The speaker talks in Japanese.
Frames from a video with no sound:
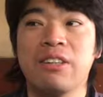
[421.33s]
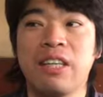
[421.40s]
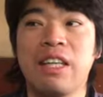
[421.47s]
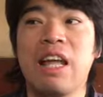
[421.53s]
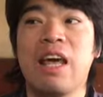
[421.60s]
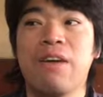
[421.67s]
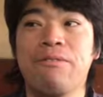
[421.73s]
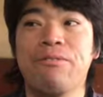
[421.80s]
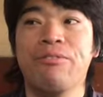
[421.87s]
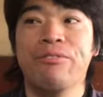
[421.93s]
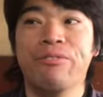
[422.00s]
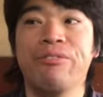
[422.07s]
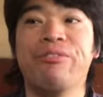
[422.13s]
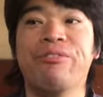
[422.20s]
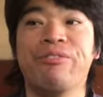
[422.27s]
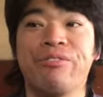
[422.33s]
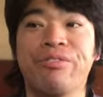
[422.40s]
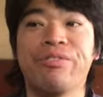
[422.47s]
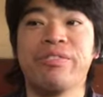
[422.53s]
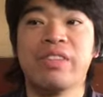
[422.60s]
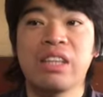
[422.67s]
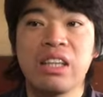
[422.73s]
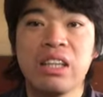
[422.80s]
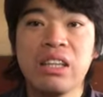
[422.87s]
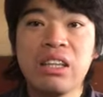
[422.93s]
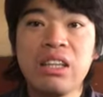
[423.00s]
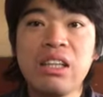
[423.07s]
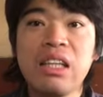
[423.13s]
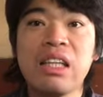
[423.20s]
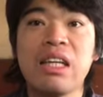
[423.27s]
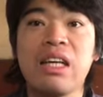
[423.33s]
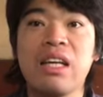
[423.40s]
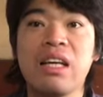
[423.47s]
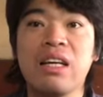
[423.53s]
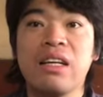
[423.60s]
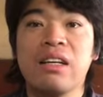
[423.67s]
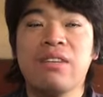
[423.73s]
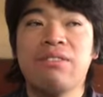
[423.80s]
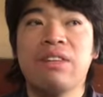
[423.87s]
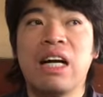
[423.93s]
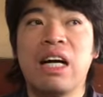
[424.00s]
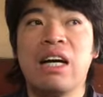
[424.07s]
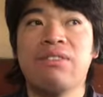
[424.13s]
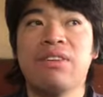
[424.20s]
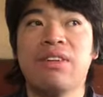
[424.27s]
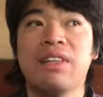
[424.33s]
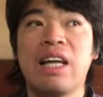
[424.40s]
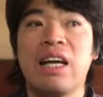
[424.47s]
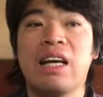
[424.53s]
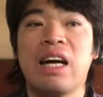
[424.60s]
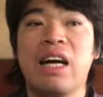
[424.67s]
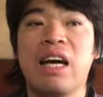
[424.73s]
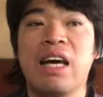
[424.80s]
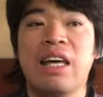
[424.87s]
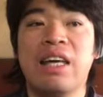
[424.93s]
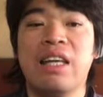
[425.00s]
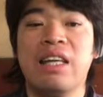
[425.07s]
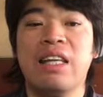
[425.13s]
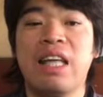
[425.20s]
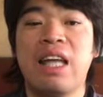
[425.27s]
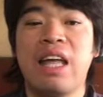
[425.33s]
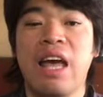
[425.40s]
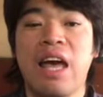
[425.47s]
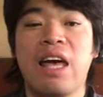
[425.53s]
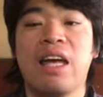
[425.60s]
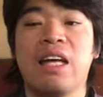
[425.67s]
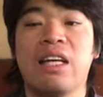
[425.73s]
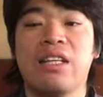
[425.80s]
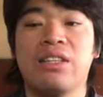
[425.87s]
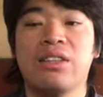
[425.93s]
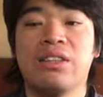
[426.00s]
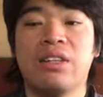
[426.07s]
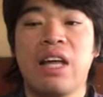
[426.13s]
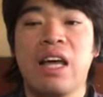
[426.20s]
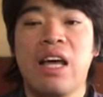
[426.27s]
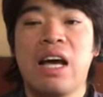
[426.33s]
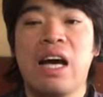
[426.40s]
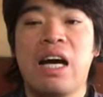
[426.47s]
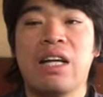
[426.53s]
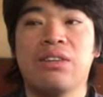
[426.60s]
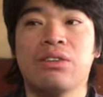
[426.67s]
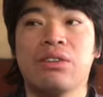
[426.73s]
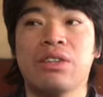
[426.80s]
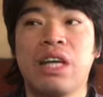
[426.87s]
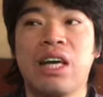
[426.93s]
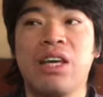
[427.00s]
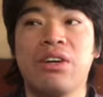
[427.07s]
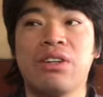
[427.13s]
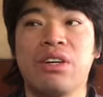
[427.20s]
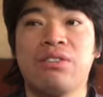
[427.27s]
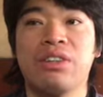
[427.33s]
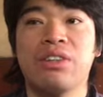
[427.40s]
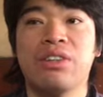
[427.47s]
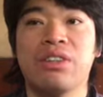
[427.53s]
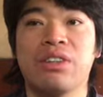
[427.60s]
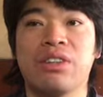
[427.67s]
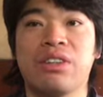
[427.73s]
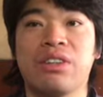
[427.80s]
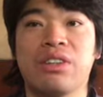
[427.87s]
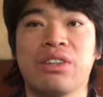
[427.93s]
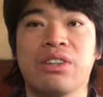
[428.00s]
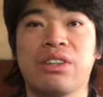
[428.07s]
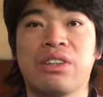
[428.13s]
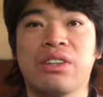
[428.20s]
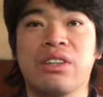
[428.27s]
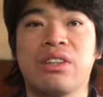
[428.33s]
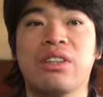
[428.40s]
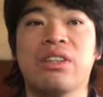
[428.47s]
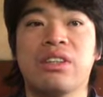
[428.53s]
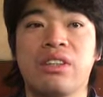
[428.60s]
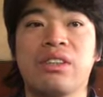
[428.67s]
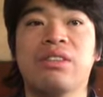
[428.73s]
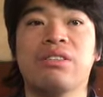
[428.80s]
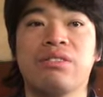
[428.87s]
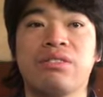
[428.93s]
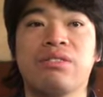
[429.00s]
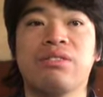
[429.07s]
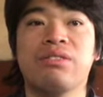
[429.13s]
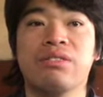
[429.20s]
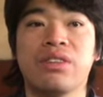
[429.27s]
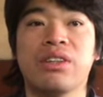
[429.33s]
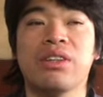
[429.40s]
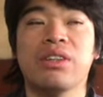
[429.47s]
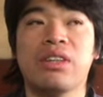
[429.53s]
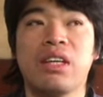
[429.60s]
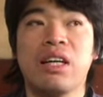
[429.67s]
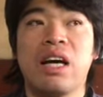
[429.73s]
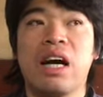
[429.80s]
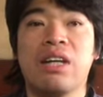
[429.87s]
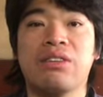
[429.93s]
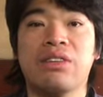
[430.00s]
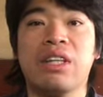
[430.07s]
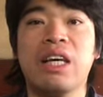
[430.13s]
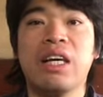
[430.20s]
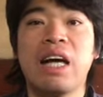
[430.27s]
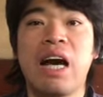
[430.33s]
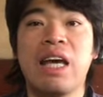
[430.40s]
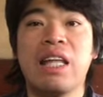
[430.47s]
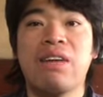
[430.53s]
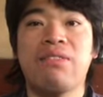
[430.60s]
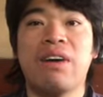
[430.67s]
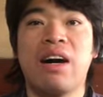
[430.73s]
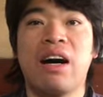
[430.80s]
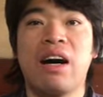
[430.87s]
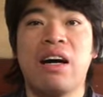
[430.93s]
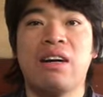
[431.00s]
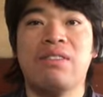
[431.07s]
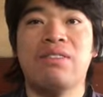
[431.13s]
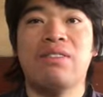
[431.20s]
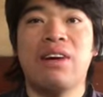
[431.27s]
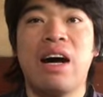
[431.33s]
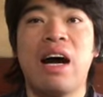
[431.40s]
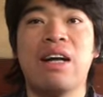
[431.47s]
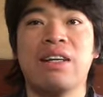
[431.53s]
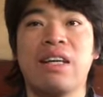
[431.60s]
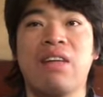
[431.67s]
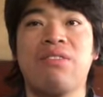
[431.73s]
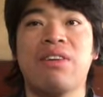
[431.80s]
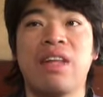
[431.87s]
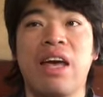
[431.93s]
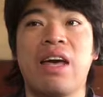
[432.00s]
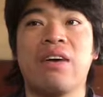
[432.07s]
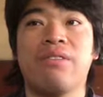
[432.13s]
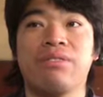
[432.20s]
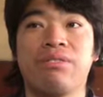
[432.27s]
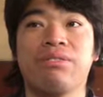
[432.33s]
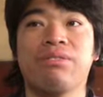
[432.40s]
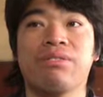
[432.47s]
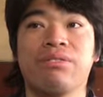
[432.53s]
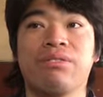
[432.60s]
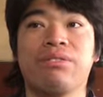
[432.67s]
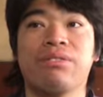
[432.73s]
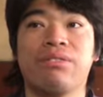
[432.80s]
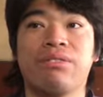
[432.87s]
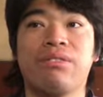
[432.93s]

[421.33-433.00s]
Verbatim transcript: でね。うん。まあ忘年会でね、ちょっとね、あの、お酒を飲む、む、あの、機会でも、もあるけどもね、うん。